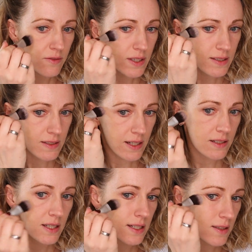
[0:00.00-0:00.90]
Wie
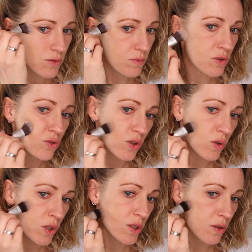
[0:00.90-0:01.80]
gesagt, ich lasse so ein bisschen
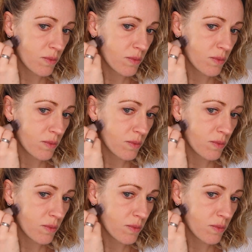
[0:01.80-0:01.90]
auch hier